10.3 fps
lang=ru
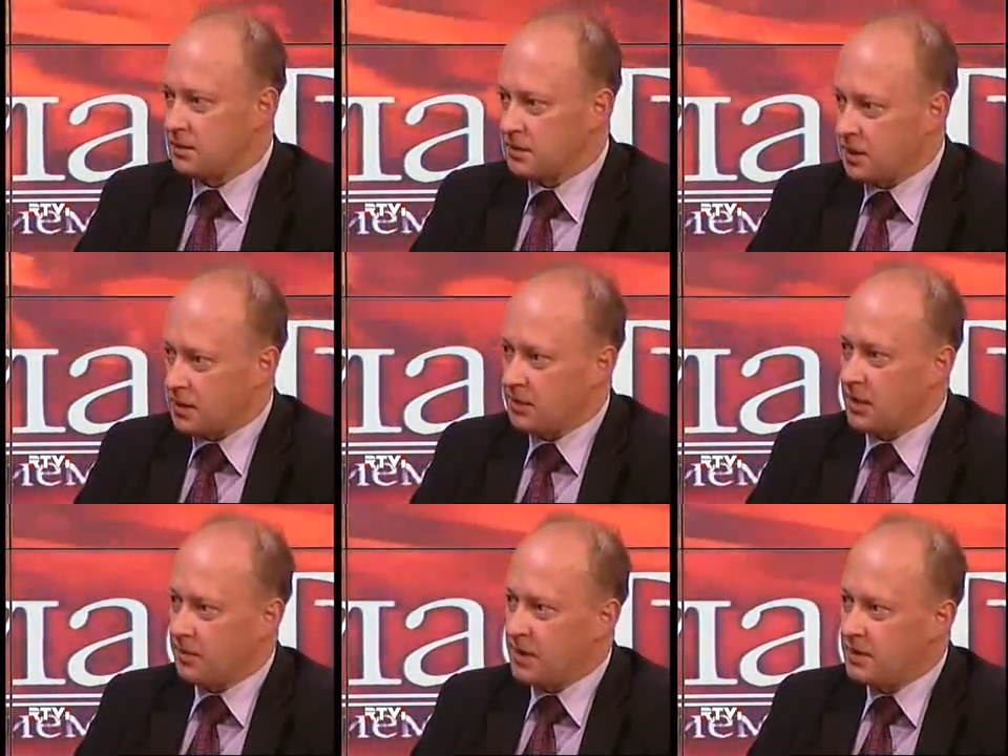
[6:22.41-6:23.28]
скажем
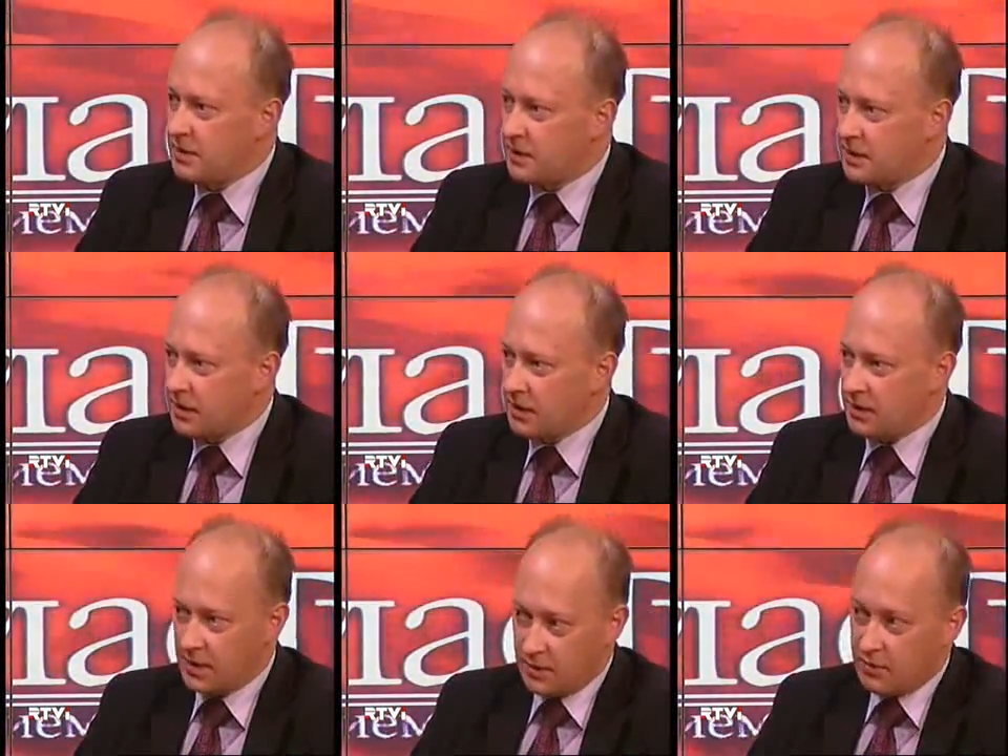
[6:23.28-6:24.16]
так, позиции
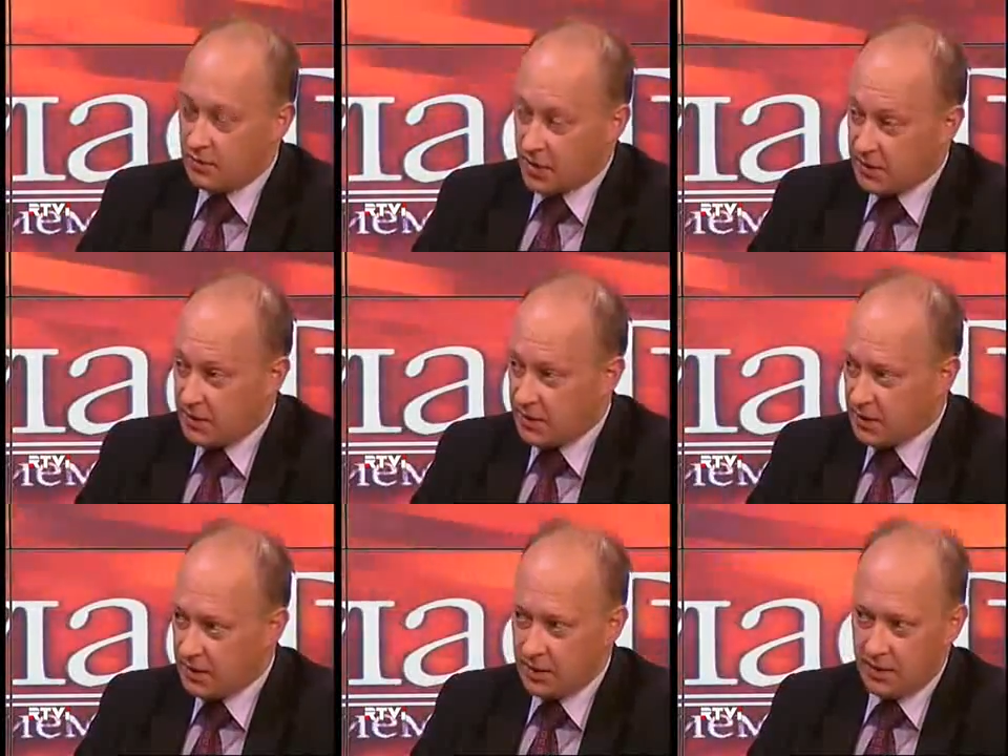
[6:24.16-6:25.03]
следующего президента.